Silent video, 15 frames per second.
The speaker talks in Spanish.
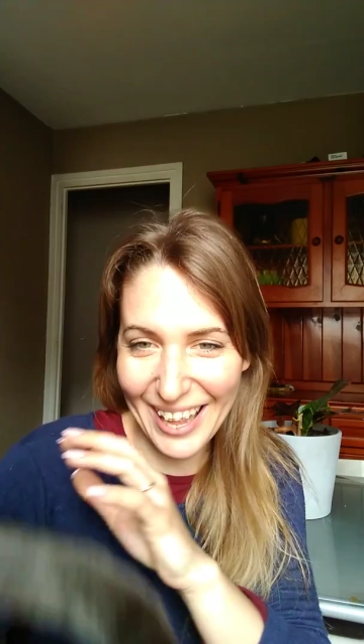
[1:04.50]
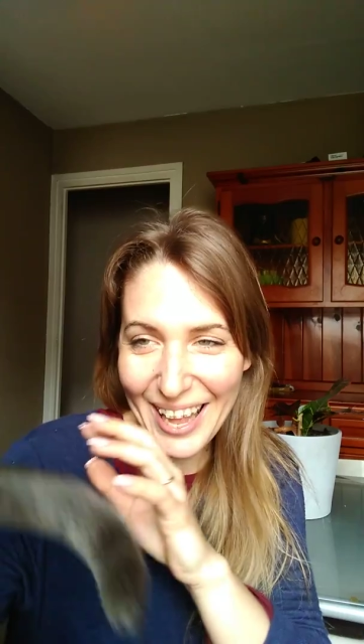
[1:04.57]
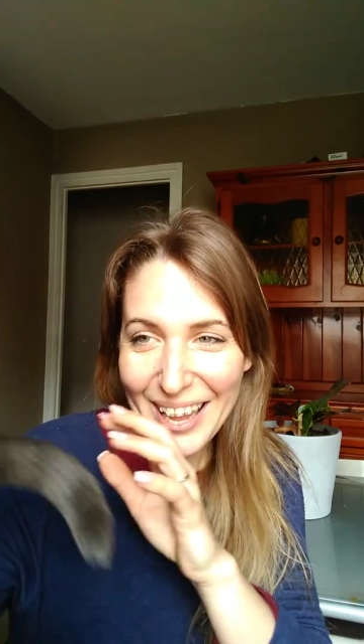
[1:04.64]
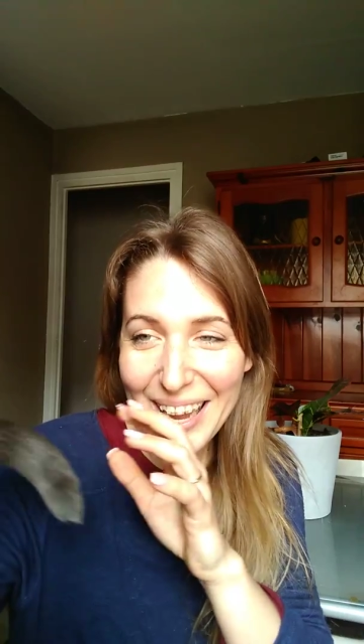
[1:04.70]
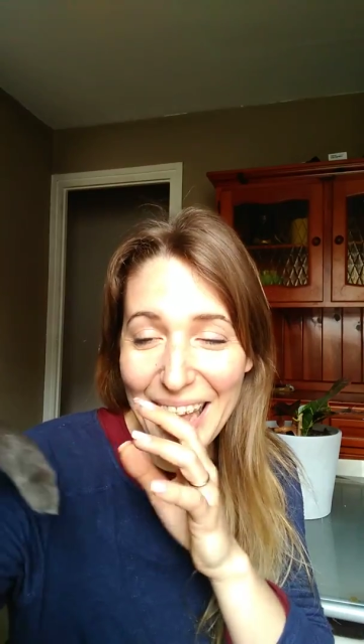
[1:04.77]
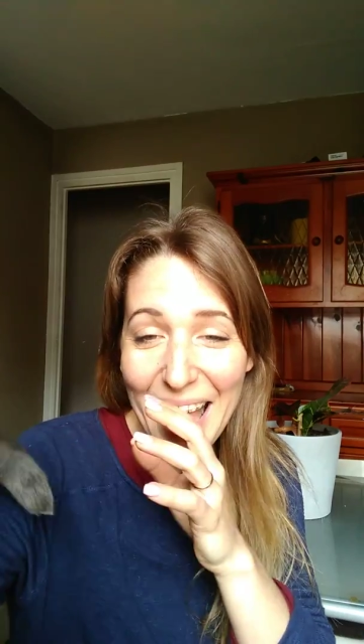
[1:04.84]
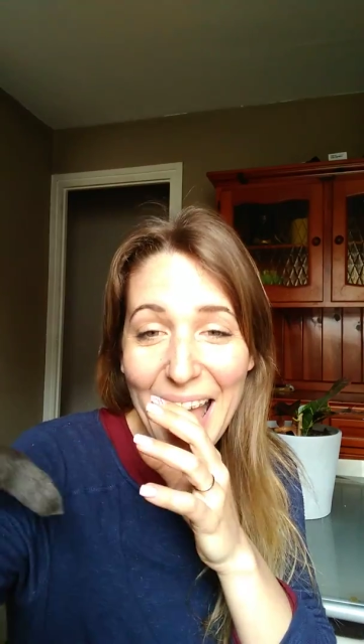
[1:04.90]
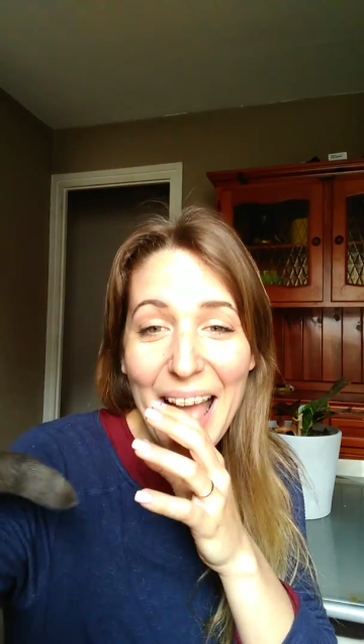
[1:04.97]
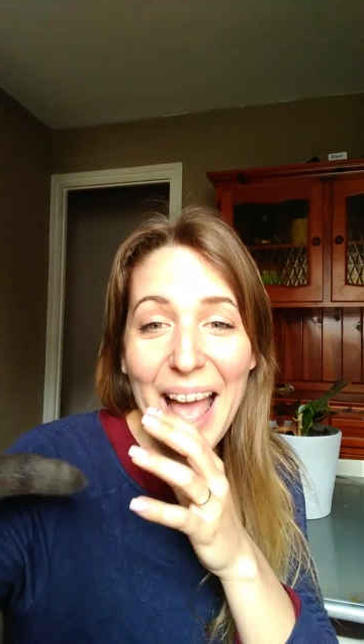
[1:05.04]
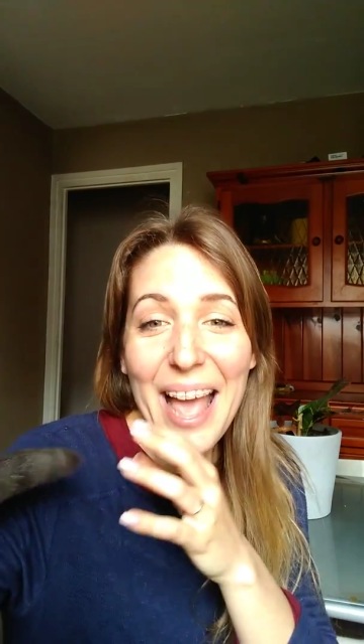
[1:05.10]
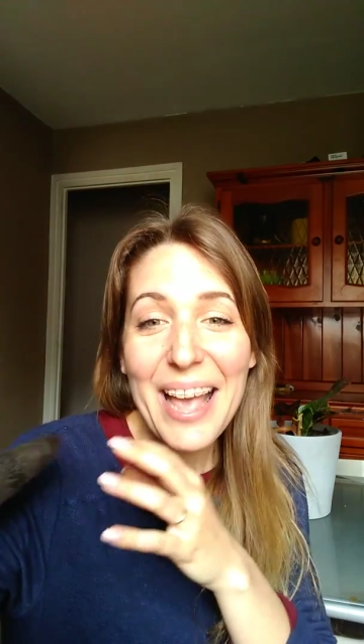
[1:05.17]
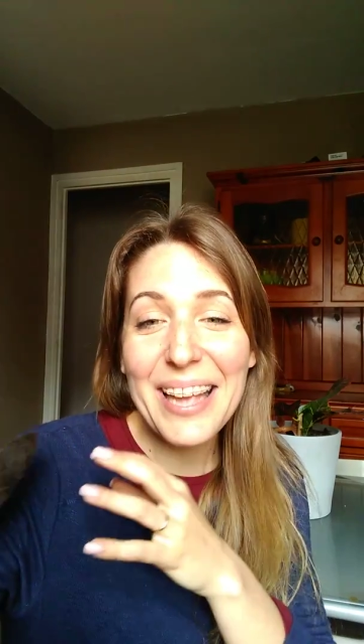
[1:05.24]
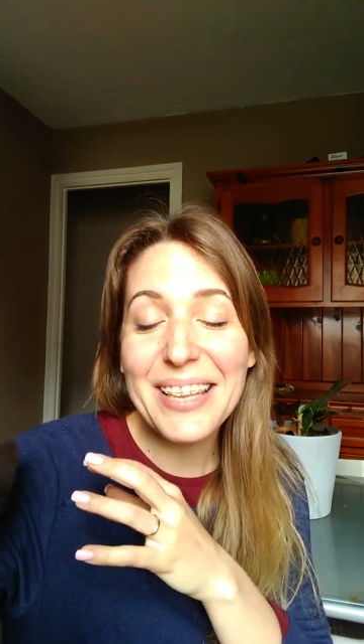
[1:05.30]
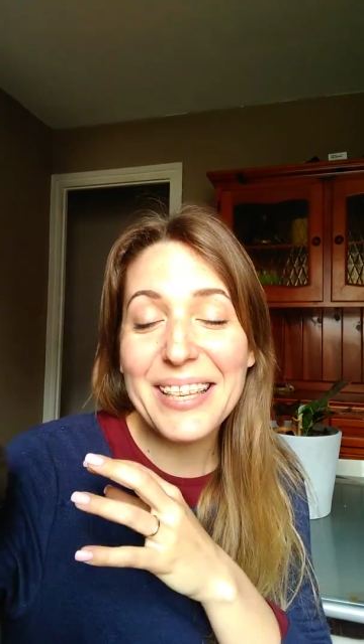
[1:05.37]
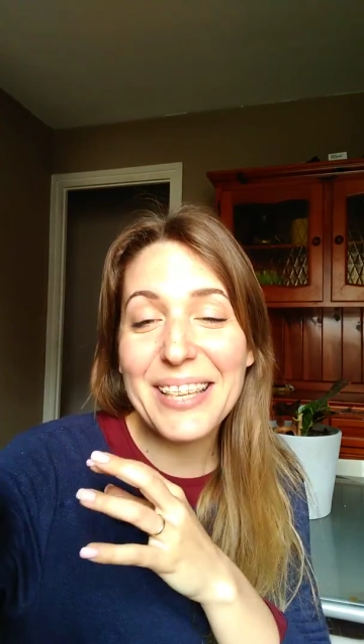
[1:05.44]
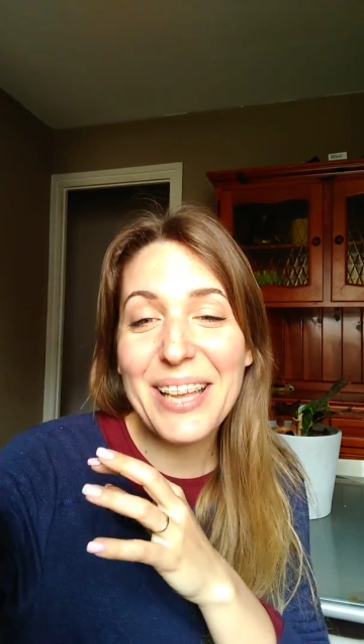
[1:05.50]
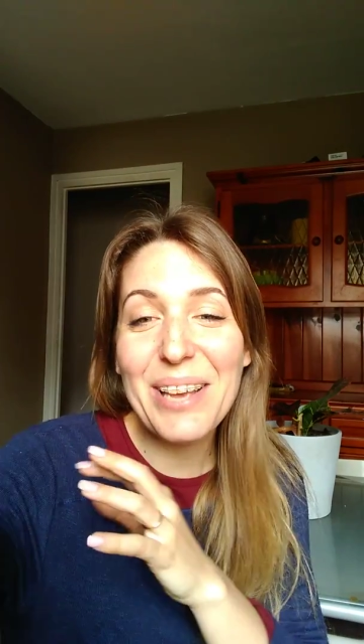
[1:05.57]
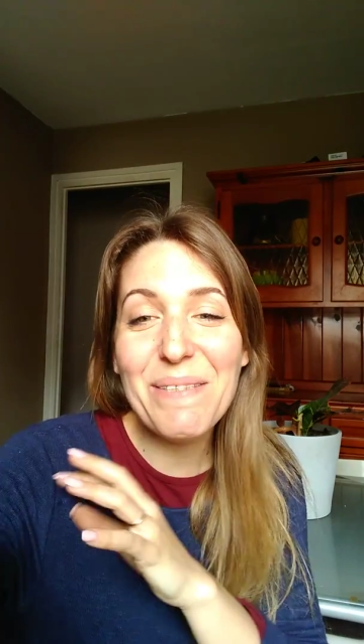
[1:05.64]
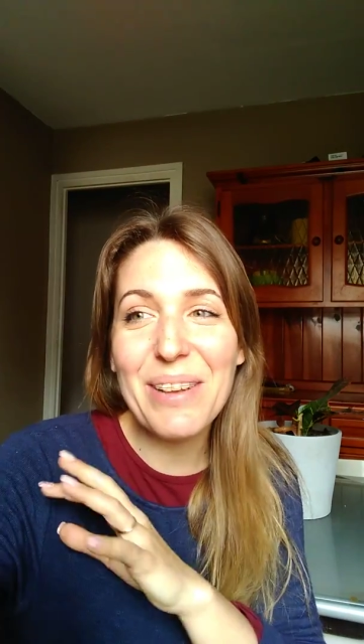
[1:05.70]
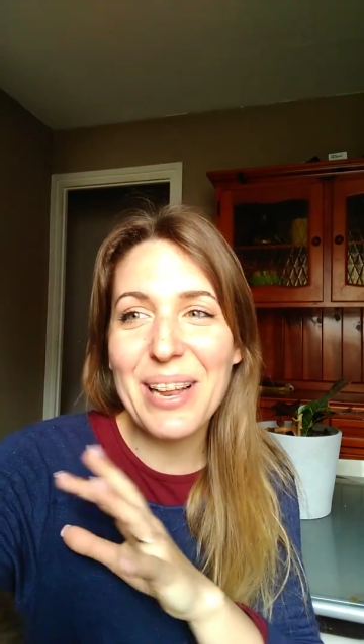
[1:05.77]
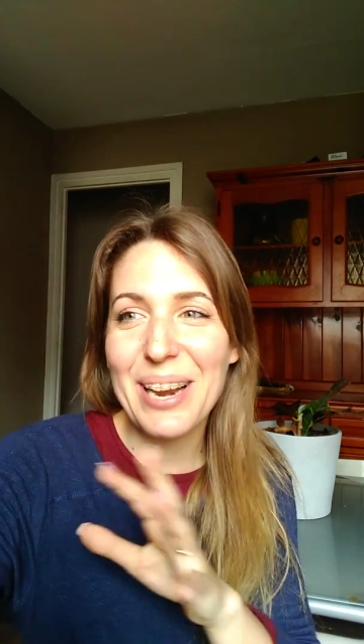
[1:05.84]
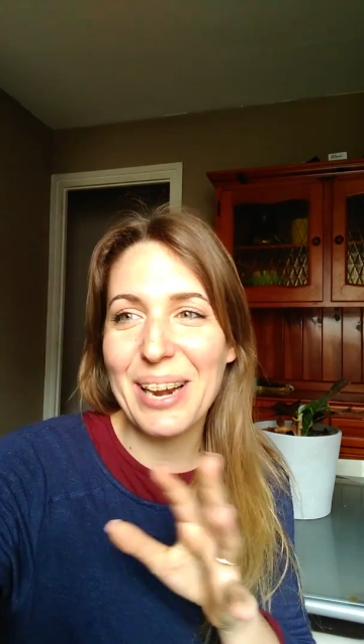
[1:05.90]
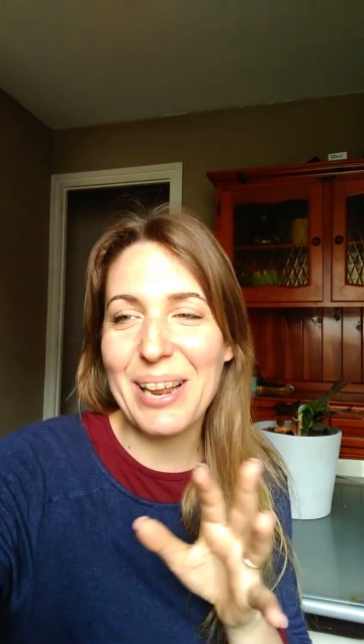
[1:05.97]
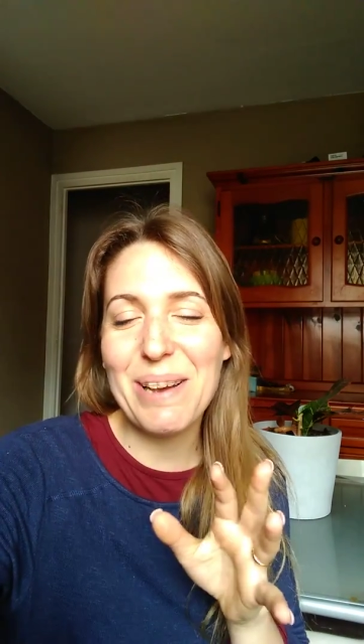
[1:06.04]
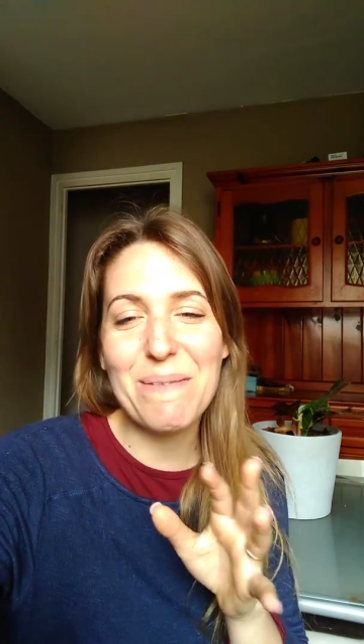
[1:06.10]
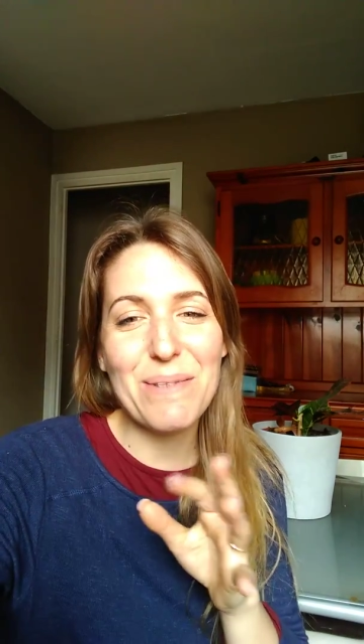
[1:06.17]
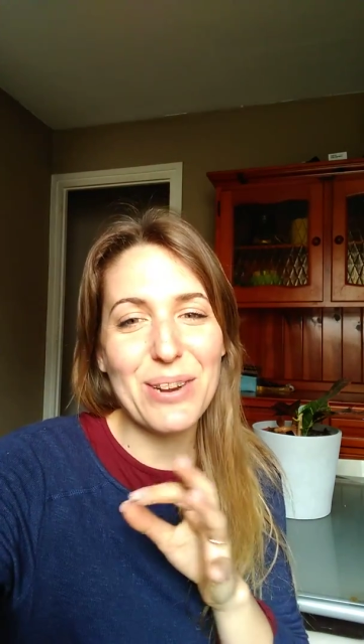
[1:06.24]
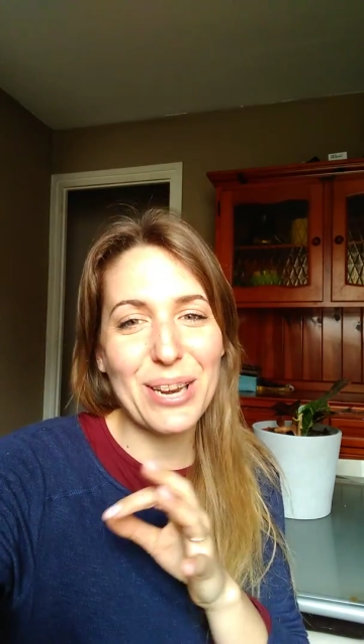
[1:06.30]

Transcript: Es que me río